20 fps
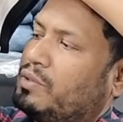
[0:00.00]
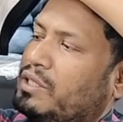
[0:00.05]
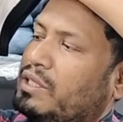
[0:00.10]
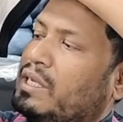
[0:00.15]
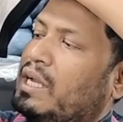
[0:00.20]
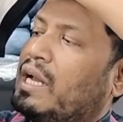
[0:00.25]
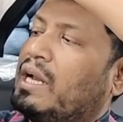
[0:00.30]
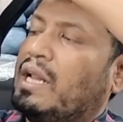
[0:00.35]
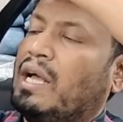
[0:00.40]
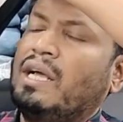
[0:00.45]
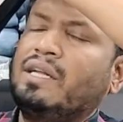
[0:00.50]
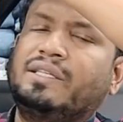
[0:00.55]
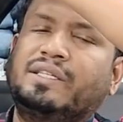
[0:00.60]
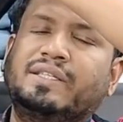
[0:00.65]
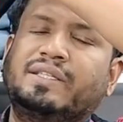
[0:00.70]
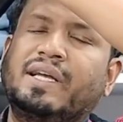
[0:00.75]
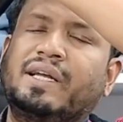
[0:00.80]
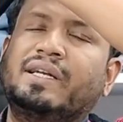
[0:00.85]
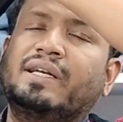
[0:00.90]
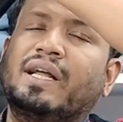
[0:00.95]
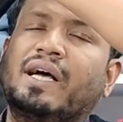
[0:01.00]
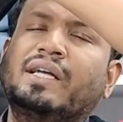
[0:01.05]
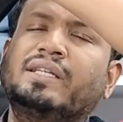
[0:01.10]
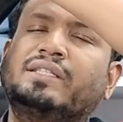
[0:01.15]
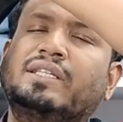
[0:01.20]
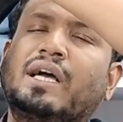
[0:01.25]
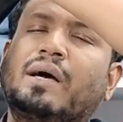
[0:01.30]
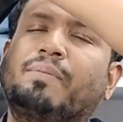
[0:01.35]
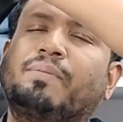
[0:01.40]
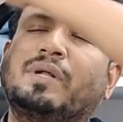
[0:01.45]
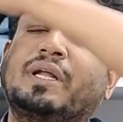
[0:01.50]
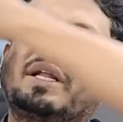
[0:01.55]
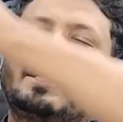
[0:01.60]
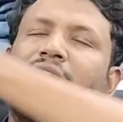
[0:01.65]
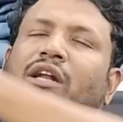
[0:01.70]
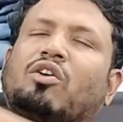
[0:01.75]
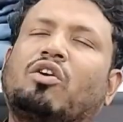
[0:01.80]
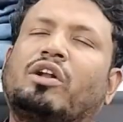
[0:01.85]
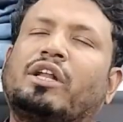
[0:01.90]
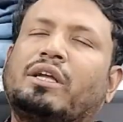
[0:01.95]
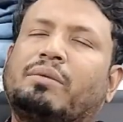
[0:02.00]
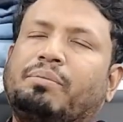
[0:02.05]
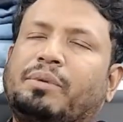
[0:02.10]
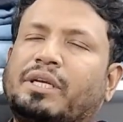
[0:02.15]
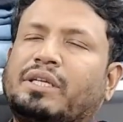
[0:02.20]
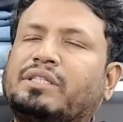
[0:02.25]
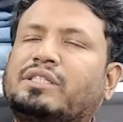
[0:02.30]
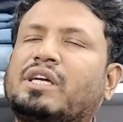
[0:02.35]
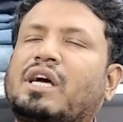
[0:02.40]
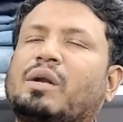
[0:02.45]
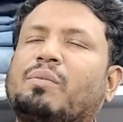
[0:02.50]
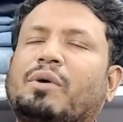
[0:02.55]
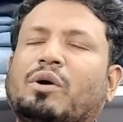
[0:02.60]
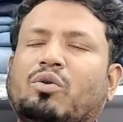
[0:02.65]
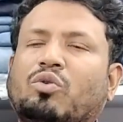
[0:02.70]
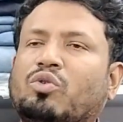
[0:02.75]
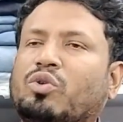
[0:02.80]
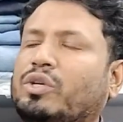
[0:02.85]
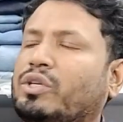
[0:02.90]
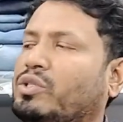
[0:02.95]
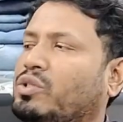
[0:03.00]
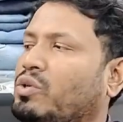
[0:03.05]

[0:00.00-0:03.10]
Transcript: না ডিজাইন না যে আপনার এখানে অনেক পিকচার বা কোনো কিছু